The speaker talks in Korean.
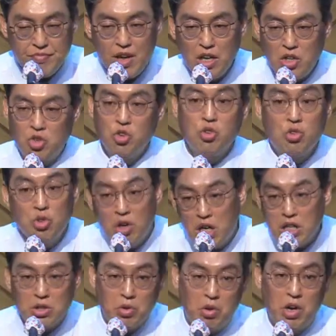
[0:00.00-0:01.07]
누구와
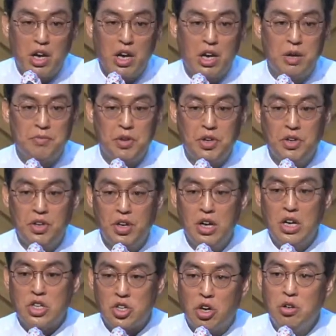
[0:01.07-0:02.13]
동행하면
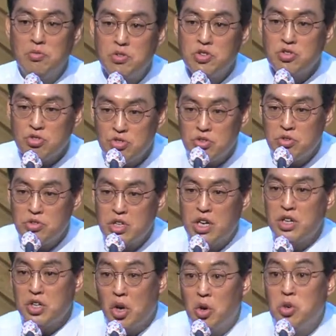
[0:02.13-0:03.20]
젊은 수종자
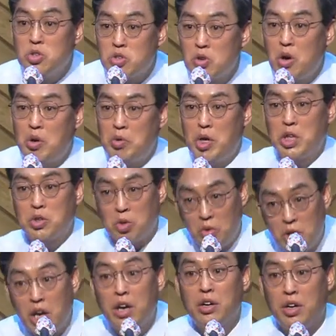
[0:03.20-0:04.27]
여호수아와
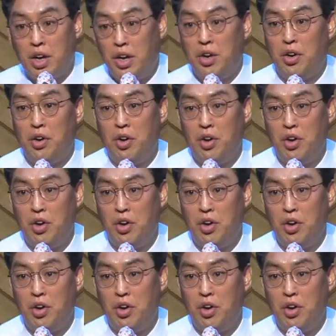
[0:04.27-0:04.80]
동행을 해요.